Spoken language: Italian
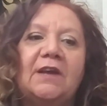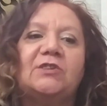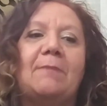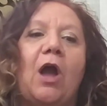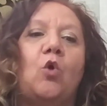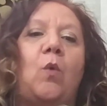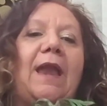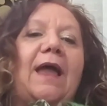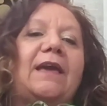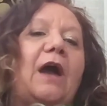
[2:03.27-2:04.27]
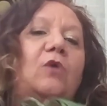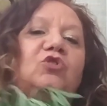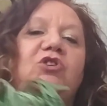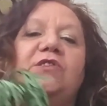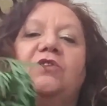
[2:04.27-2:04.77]
Insomma, quella che ha
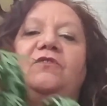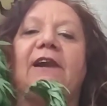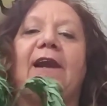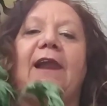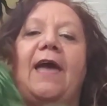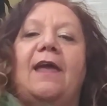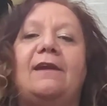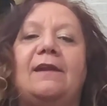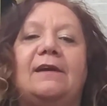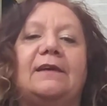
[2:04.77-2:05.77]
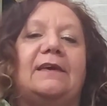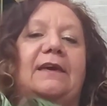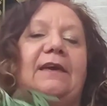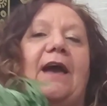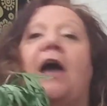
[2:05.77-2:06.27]
ucciso Verlaine,
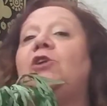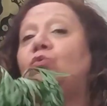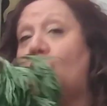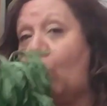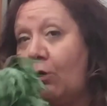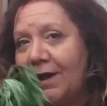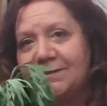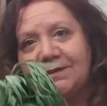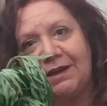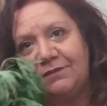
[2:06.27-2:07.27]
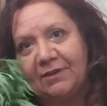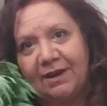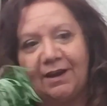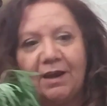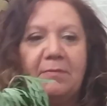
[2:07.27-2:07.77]
che aiutò a
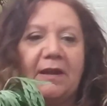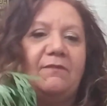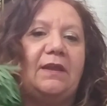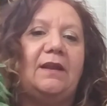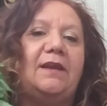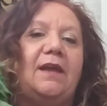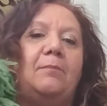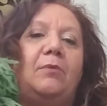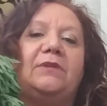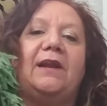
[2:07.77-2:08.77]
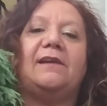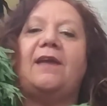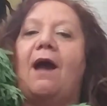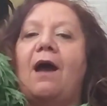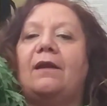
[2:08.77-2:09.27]
scrivere le meraviglie
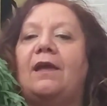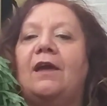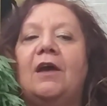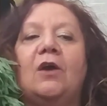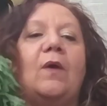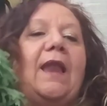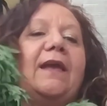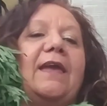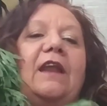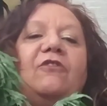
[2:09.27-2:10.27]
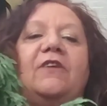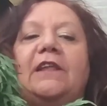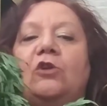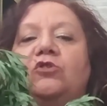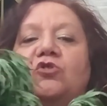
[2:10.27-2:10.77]
baudeleriane, quella che alla fine
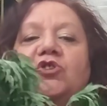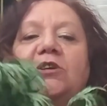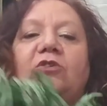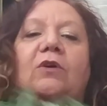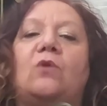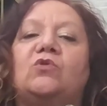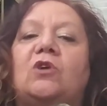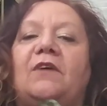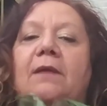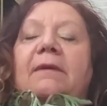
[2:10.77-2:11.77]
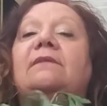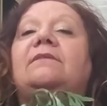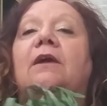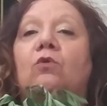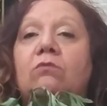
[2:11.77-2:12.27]
dell'Ottocento causò
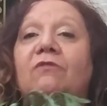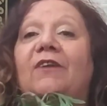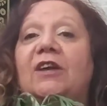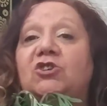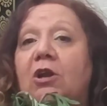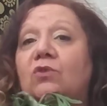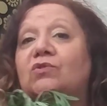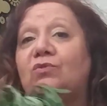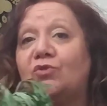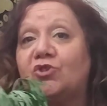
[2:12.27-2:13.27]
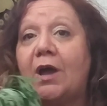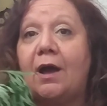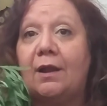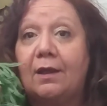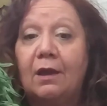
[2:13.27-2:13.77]
veramente un flagello
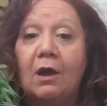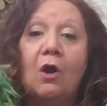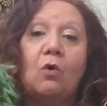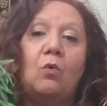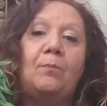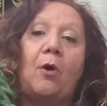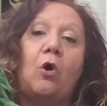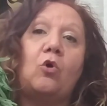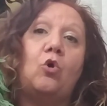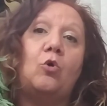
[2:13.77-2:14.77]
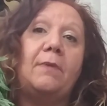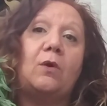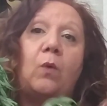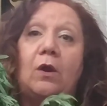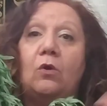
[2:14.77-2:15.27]
sociale, un po'
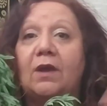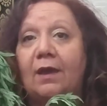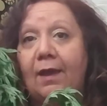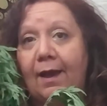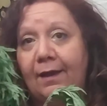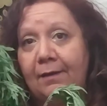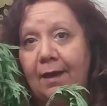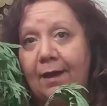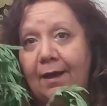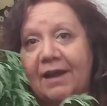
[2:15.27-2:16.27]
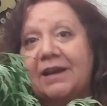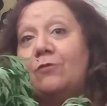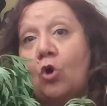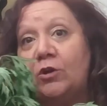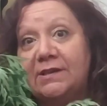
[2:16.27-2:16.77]
come quello che eh,
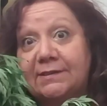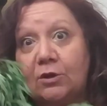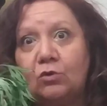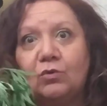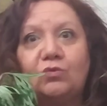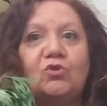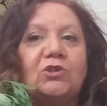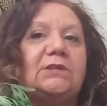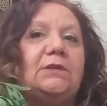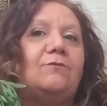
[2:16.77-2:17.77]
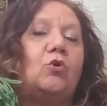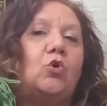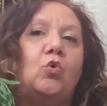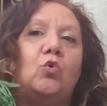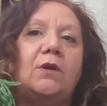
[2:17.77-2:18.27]
arrivò il secolo successivo
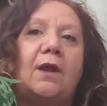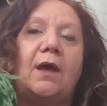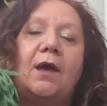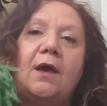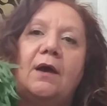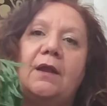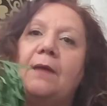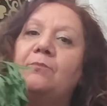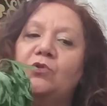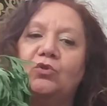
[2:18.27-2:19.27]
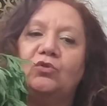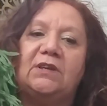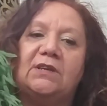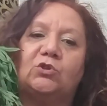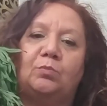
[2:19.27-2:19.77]
con eh, l'abuso
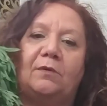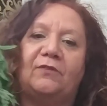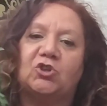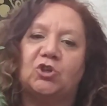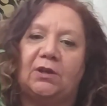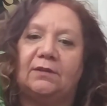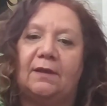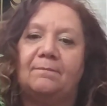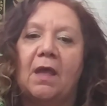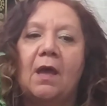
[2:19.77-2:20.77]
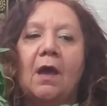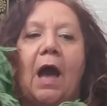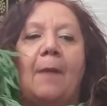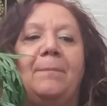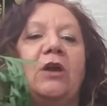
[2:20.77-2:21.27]
di stupefacenti.
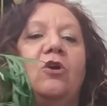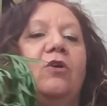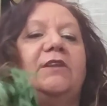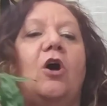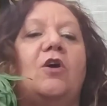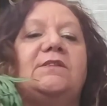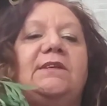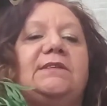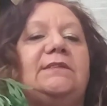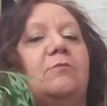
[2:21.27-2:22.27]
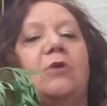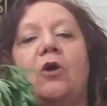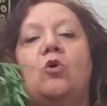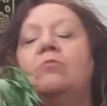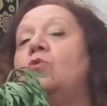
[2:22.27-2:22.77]
A piccole dosi
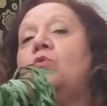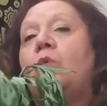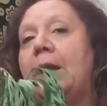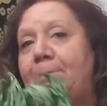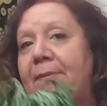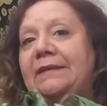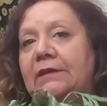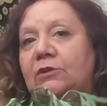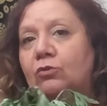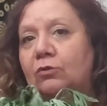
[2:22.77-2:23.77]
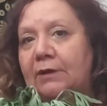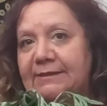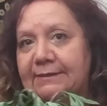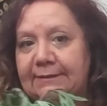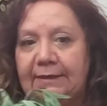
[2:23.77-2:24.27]
stimola comunque l'appetito,
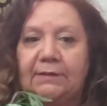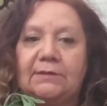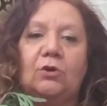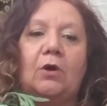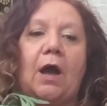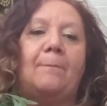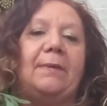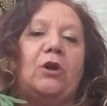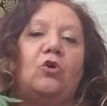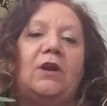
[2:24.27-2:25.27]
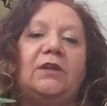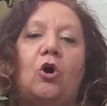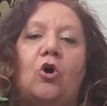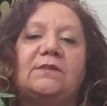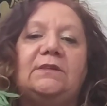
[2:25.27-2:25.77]
l'assenzio, a piccole
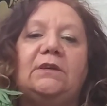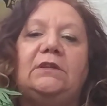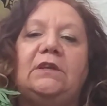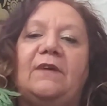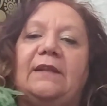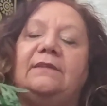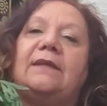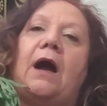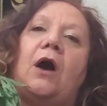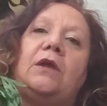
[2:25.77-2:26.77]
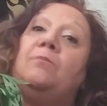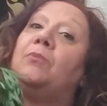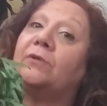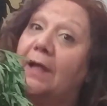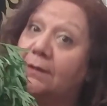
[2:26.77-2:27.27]
dosi diventa
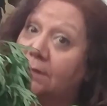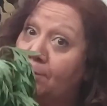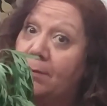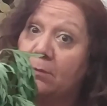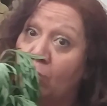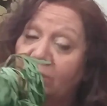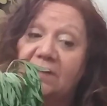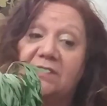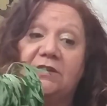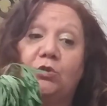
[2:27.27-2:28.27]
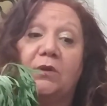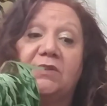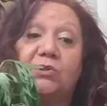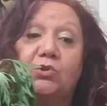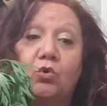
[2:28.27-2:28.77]
importante per molte
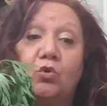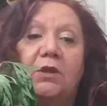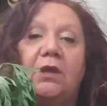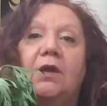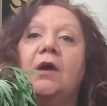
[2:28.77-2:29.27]
situazioni